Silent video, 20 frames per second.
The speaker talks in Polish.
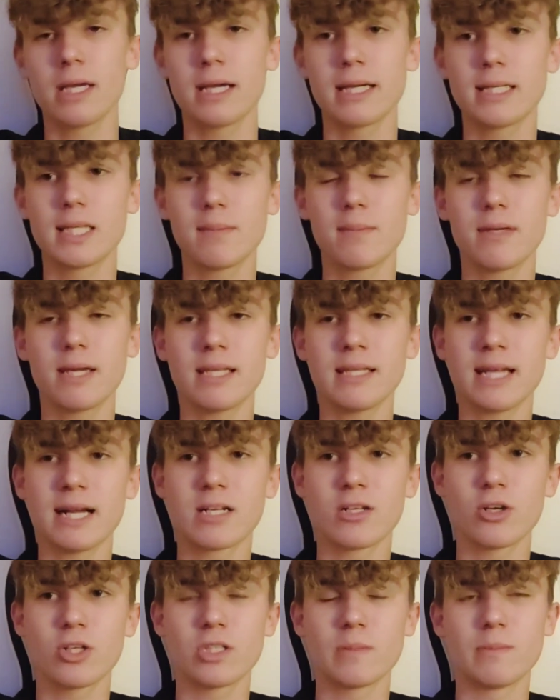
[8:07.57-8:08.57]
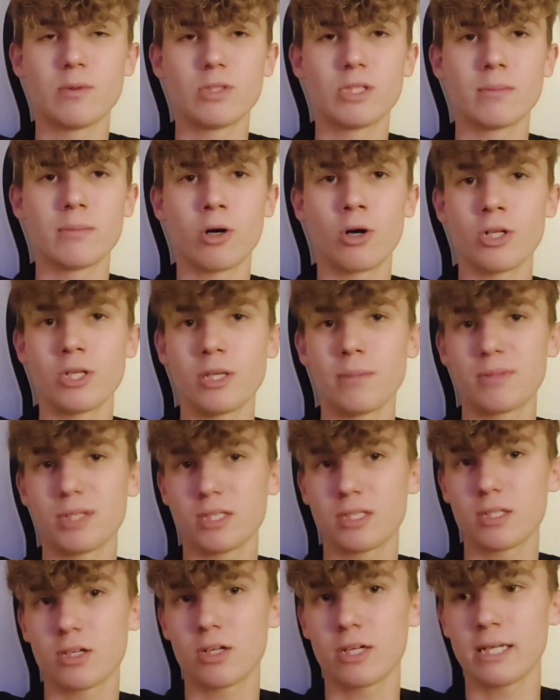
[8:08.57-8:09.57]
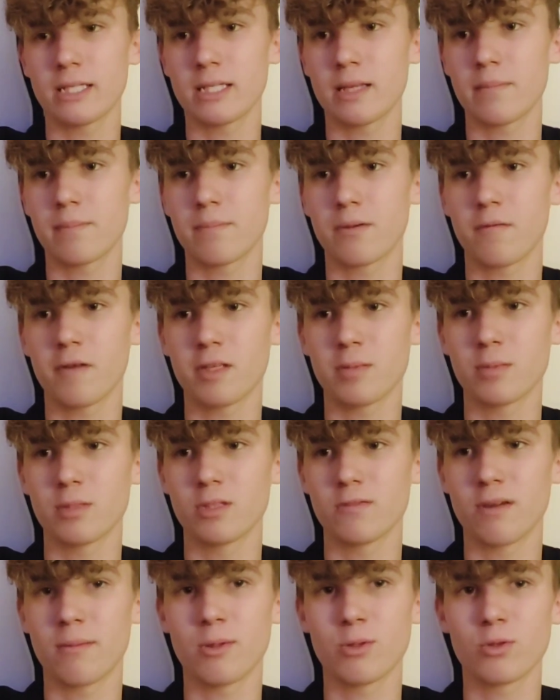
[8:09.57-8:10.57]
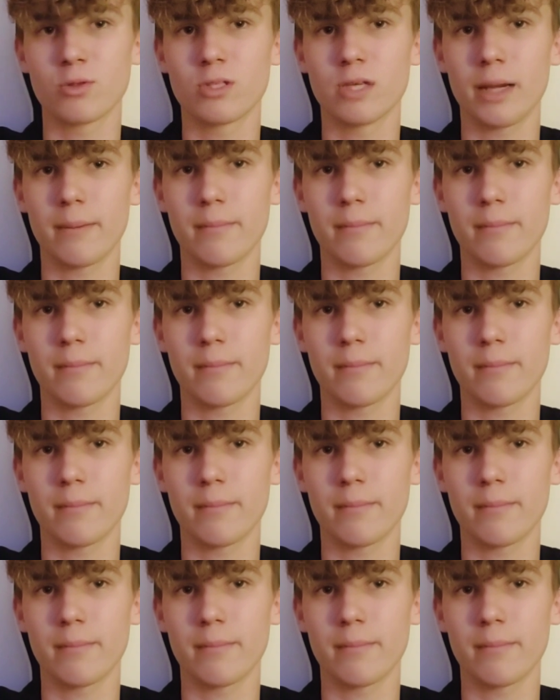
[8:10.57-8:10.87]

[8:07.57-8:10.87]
gdyby jednak Lloyd był tym oni przez kolejne powiedzmy dwie minuty,